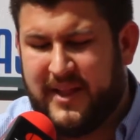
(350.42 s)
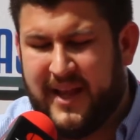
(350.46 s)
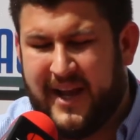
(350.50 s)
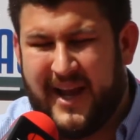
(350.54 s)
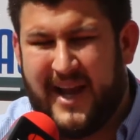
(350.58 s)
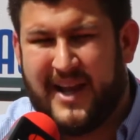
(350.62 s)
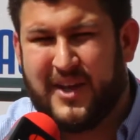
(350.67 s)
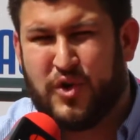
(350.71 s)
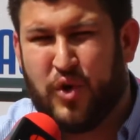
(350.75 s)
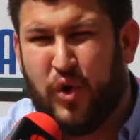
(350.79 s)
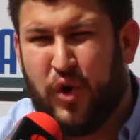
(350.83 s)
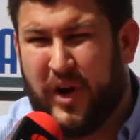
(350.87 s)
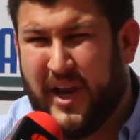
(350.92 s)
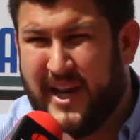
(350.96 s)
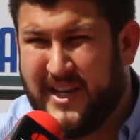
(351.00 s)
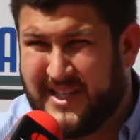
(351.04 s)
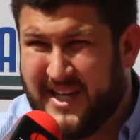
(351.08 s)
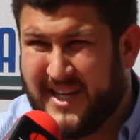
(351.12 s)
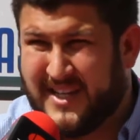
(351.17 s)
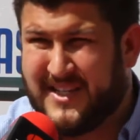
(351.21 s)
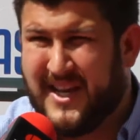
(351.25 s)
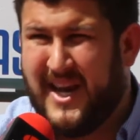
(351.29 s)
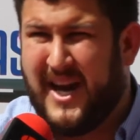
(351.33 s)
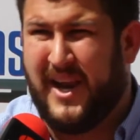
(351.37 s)
o de, en
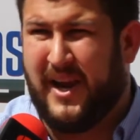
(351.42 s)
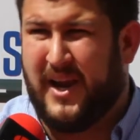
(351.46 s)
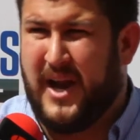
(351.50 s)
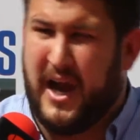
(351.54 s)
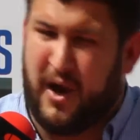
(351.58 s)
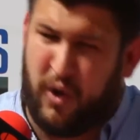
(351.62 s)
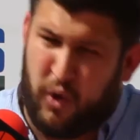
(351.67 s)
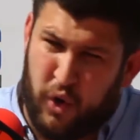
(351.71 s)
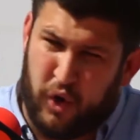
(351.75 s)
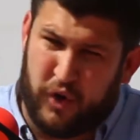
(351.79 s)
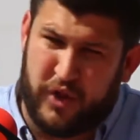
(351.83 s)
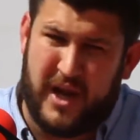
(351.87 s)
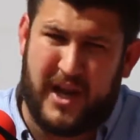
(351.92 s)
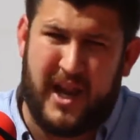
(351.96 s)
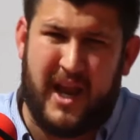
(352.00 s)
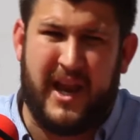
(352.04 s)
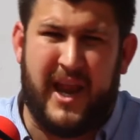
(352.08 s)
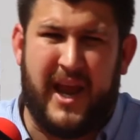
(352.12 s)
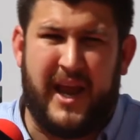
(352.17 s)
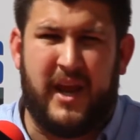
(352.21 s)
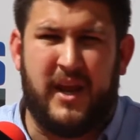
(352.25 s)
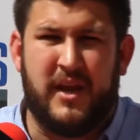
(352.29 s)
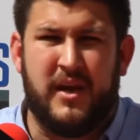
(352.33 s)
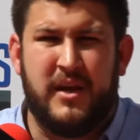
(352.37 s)
este caso,
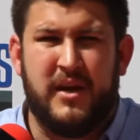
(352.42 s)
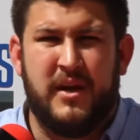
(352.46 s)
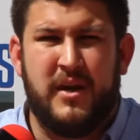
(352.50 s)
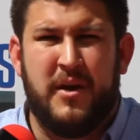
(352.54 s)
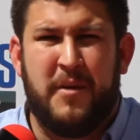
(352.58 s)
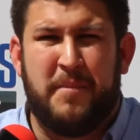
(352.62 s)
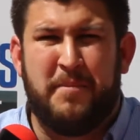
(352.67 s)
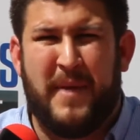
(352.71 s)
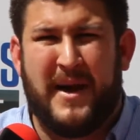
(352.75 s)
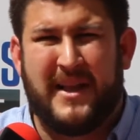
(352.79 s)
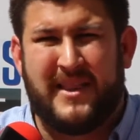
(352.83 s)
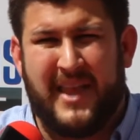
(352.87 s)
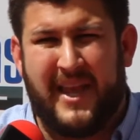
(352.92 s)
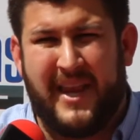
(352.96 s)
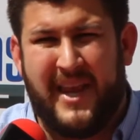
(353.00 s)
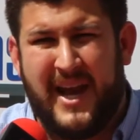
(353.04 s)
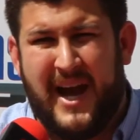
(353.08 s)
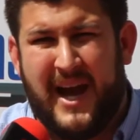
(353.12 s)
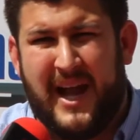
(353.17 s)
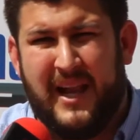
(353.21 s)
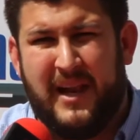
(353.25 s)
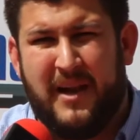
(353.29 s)
rechazar, acorde a la ley,